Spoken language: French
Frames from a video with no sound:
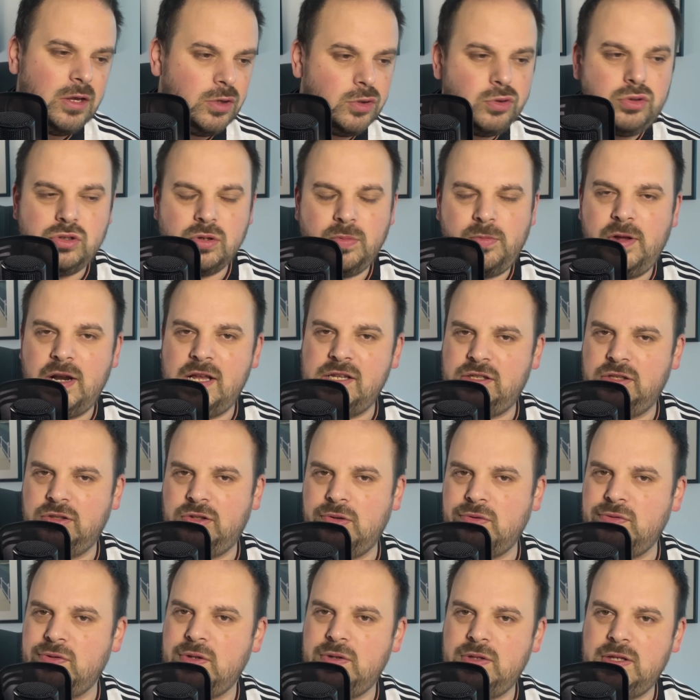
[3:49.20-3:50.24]
Sur moi, la
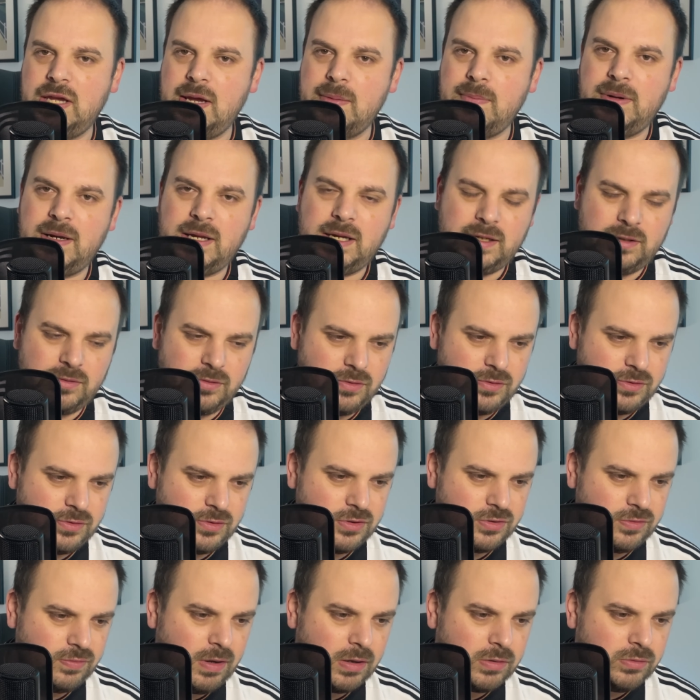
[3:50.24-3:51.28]
131e, là, euh,
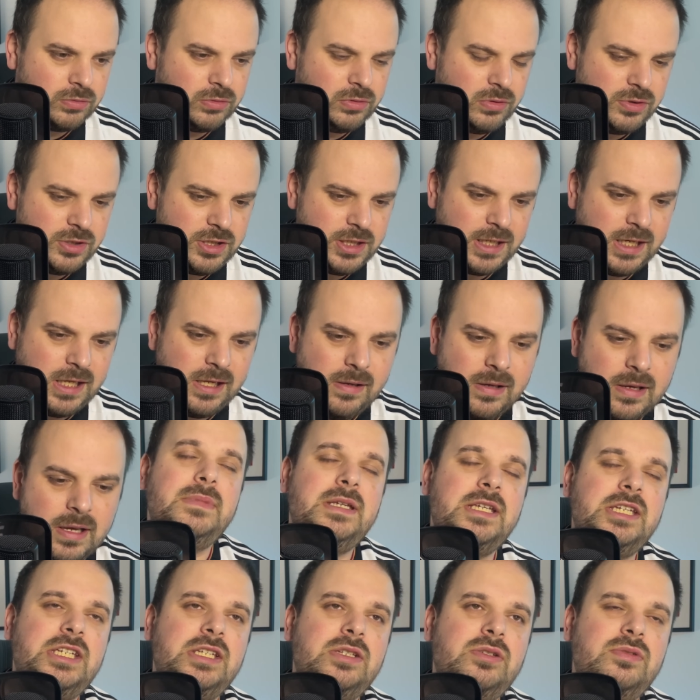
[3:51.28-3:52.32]
ce soir contre le Chili.
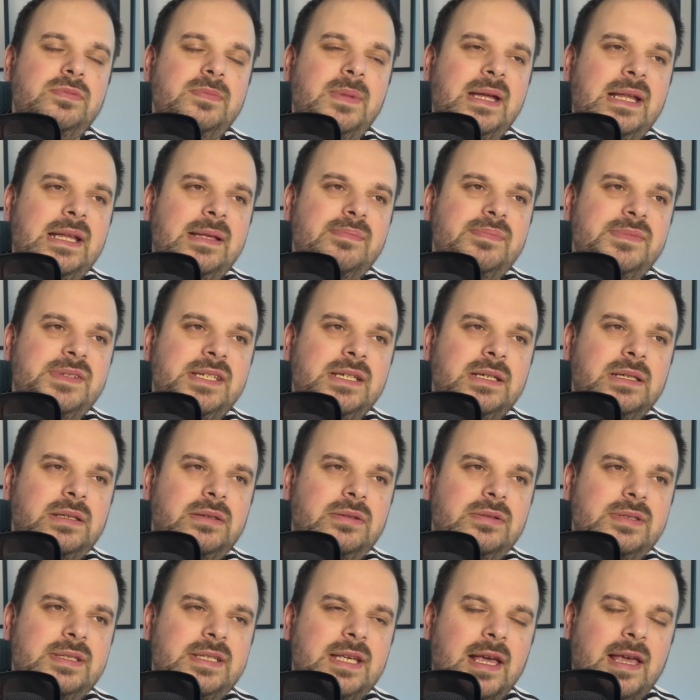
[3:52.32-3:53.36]
Mais j'ai du mal à me dire
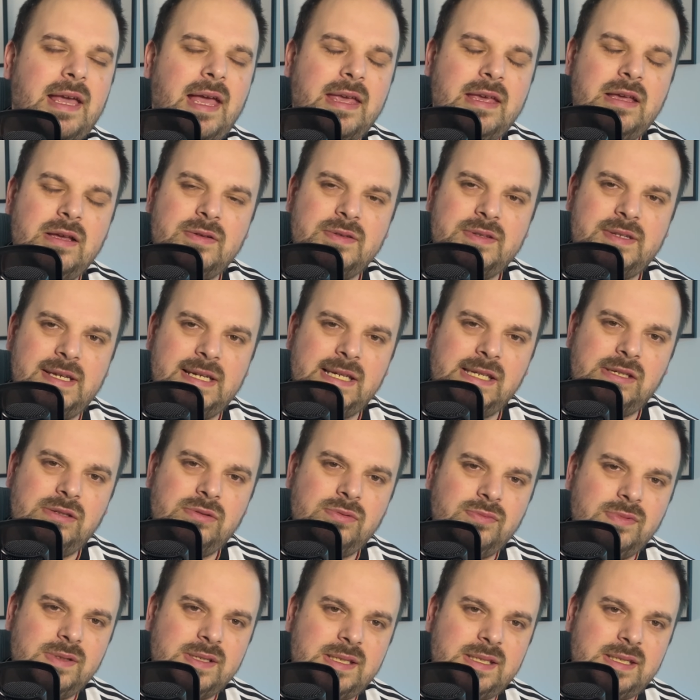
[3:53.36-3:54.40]
que sa carrière en
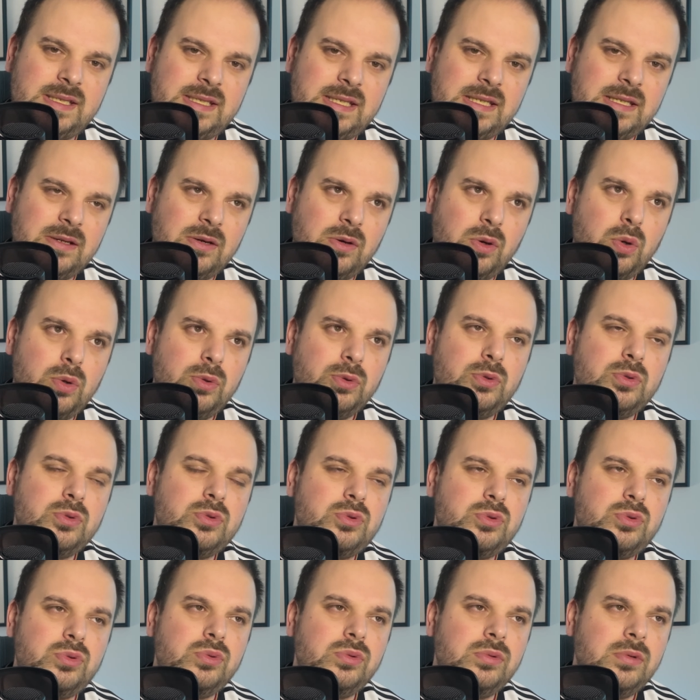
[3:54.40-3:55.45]
sélection est si
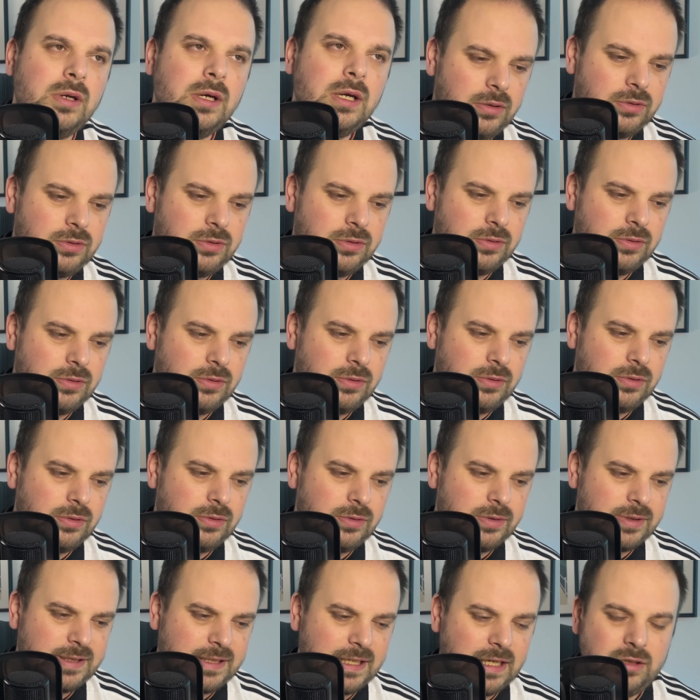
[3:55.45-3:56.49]
au-dessus euh,
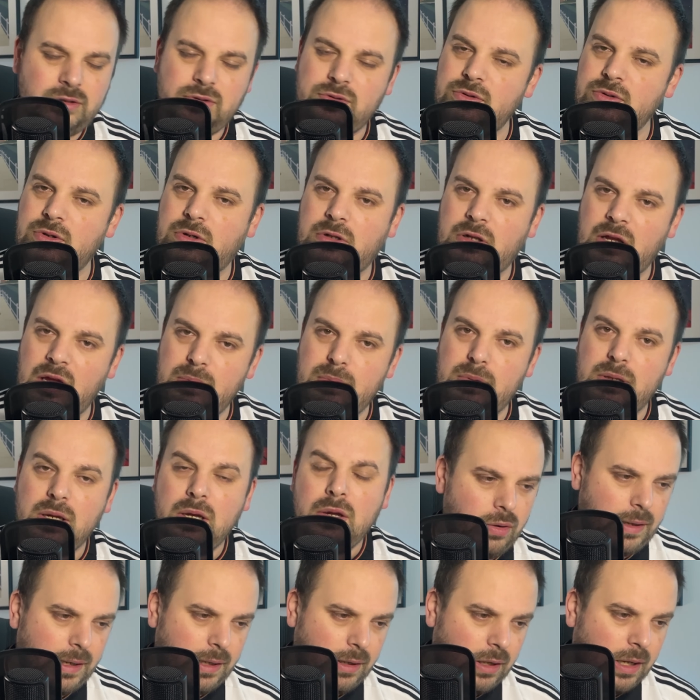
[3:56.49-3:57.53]
que celle de club.
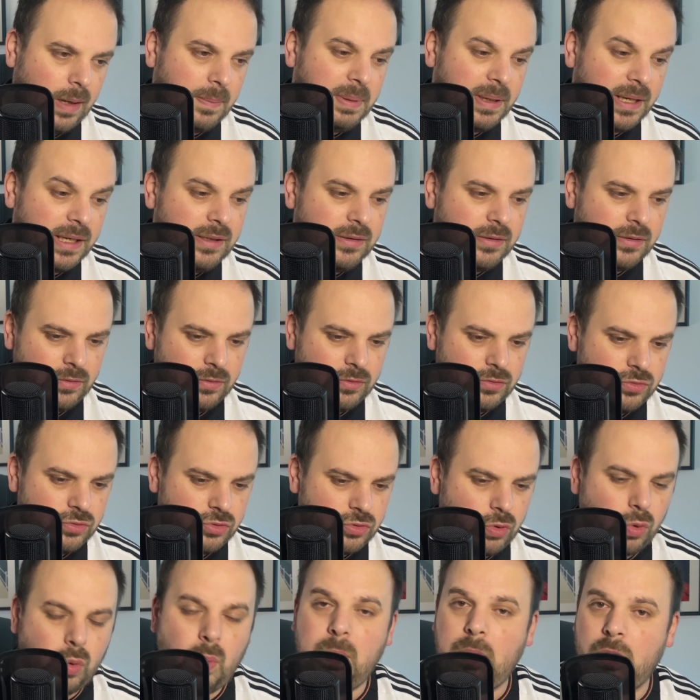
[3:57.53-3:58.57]
Euh, alors après,
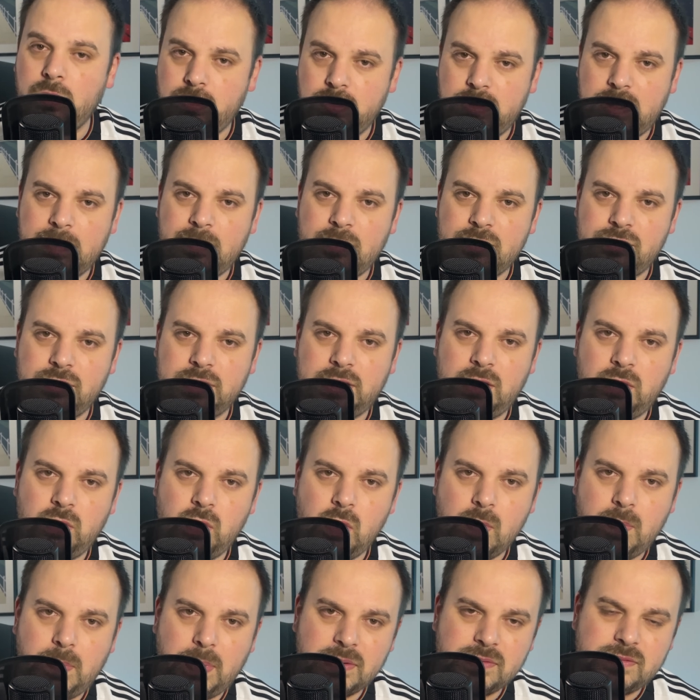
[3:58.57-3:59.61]
je comprends totalement ceux qui
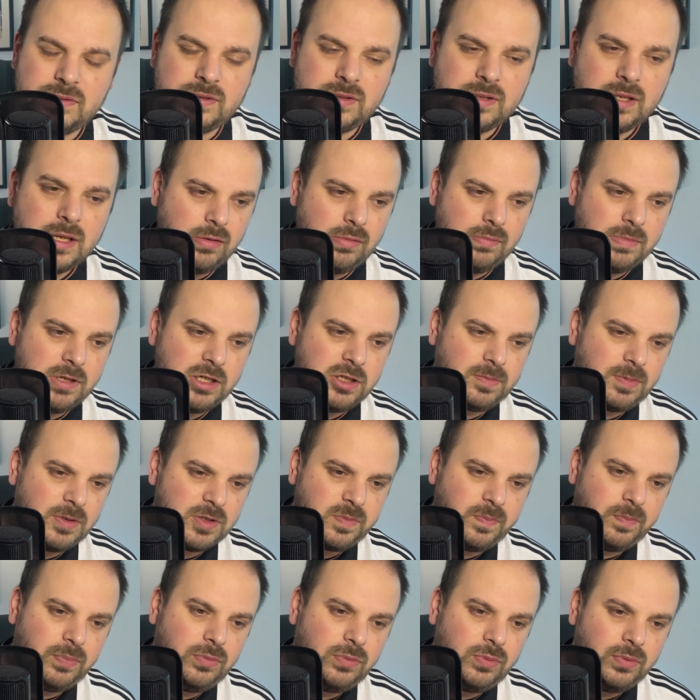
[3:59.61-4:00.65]
le pensent, mais je
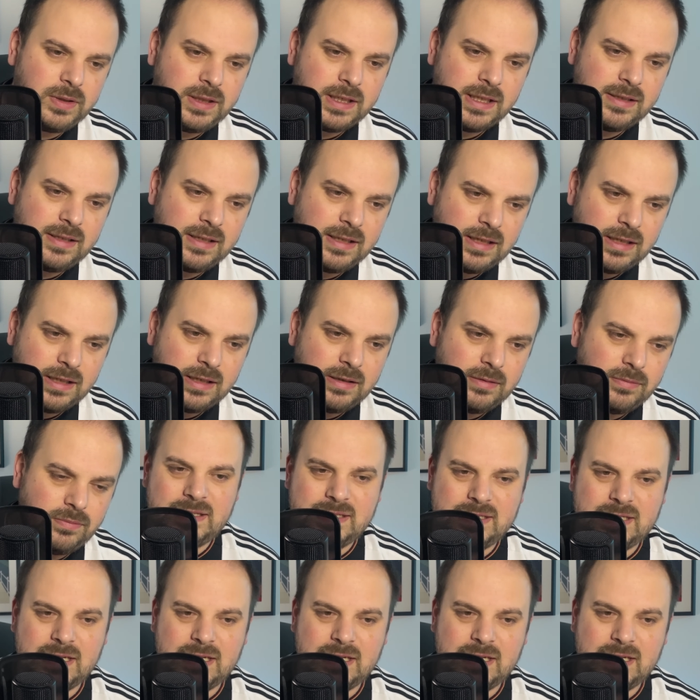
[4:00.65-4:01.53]
pense plutôt qu'il y a des, des